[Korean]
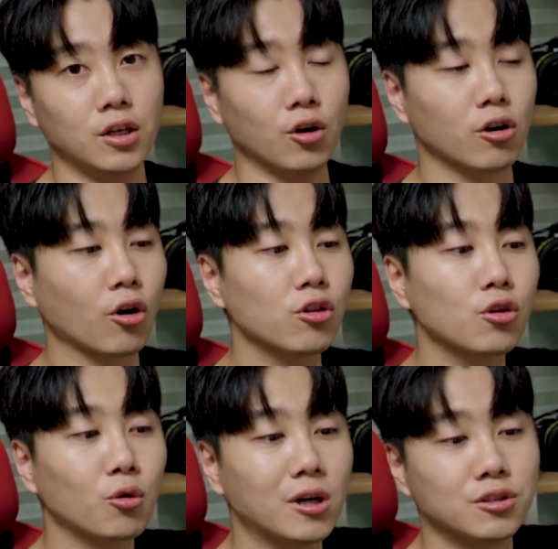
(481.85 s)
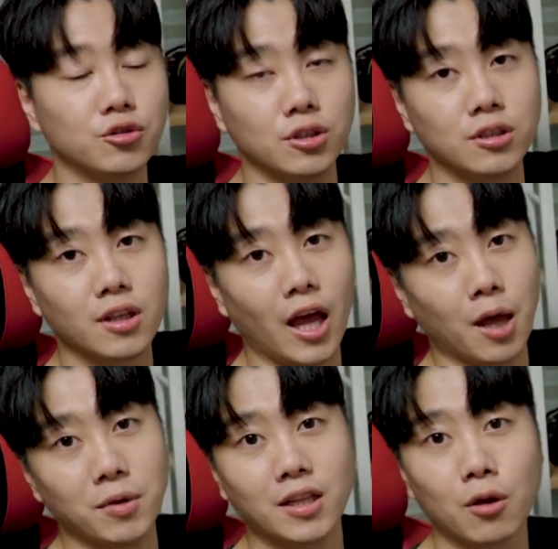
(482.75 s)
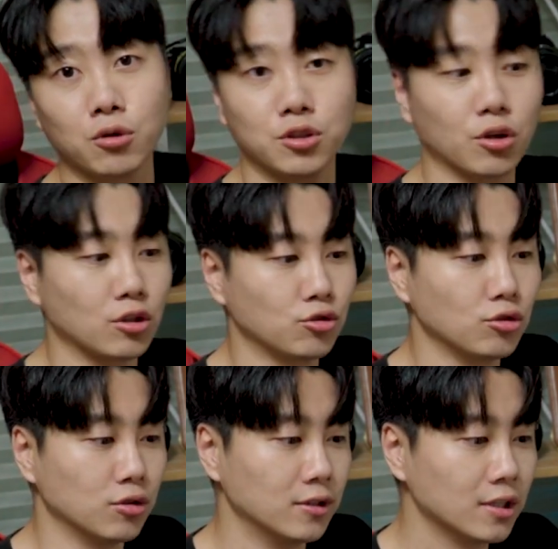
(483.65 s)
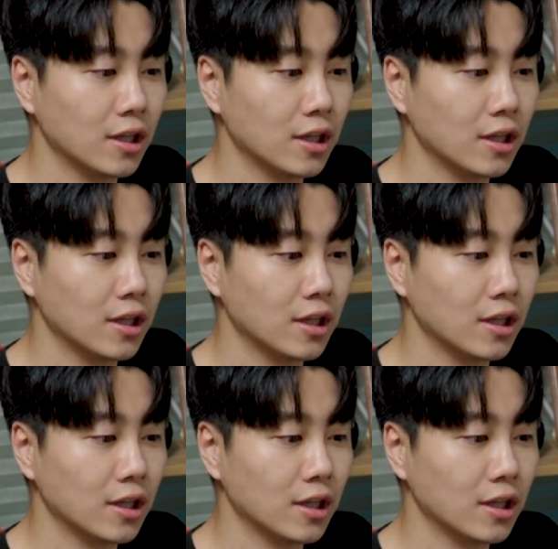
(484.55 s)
이거를 컨트롤 할 수 있는 앱이 따로 있어 가지고